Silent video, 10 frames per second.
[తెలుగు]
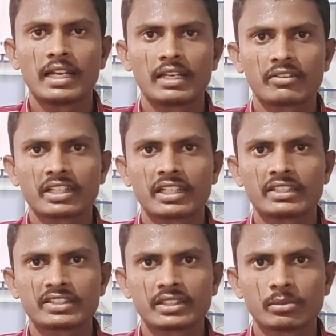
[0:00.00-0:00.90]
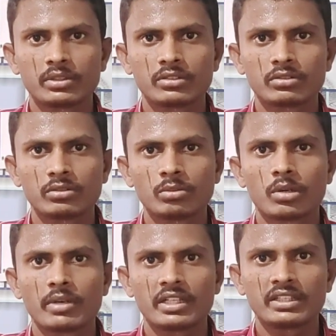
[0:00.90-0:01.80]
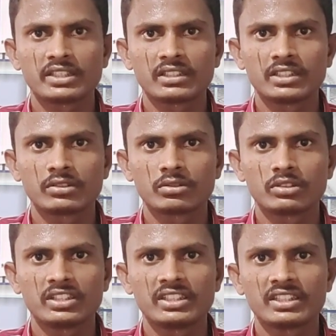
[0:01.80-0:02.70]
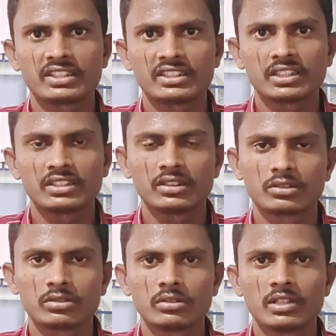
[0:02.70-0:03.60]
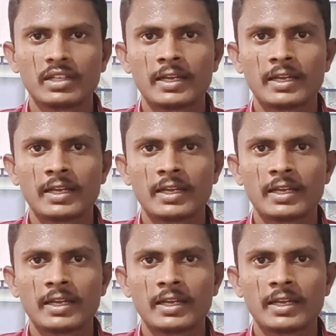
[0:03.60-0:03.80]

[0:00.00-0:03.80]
అలాగే ఎలక్ట్రిసిటీ బిల్స్ మొబైల్ రీఛార్జెస్ డిటిహెచ్ రీఛార్జెస్